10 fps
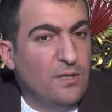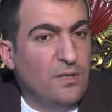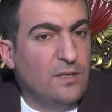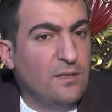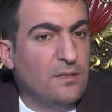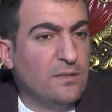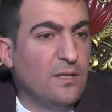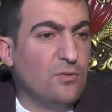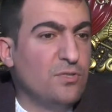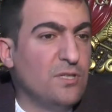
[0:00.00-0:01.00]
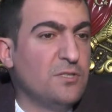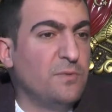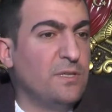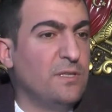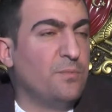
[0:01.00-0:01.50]
E, kargo
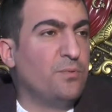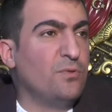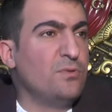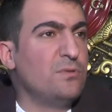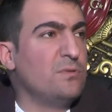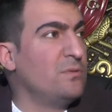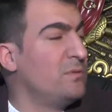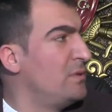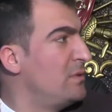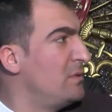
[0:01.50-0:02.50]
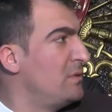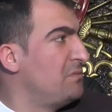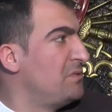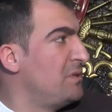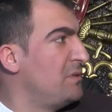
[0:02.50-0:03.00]
çalışmaları yapıyoruz. E,
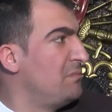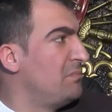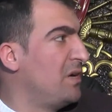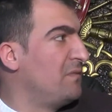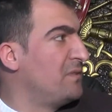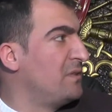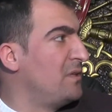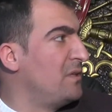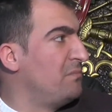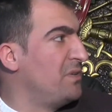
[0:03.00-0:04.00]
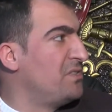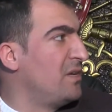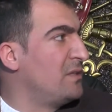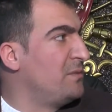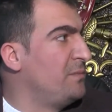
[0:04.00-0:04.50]
işte haftada
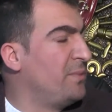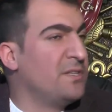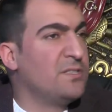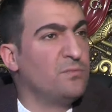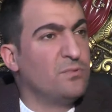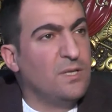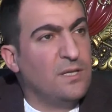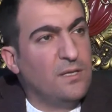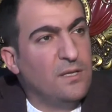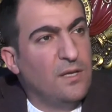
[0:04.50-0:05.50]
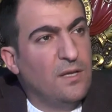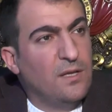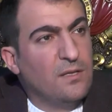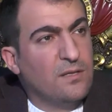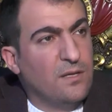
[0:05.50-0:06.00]
5-6 bin parça burada
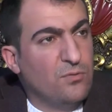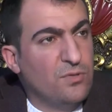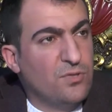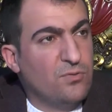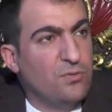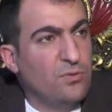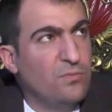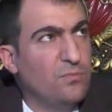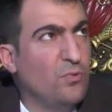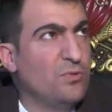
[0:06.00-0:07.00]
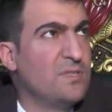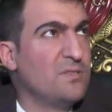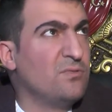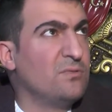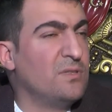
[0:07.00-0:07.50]
kargo çıkıyor. Mont
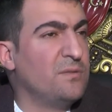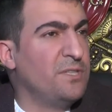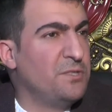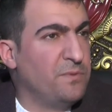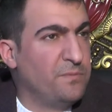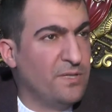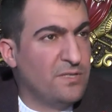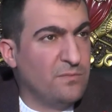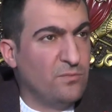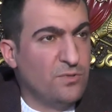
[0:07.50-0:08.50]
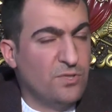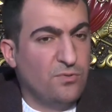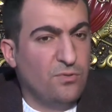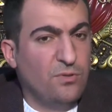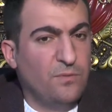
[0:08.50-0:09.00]
sezonunda da 5 bin parça mont
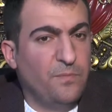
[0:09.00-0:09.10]
çıkıyor.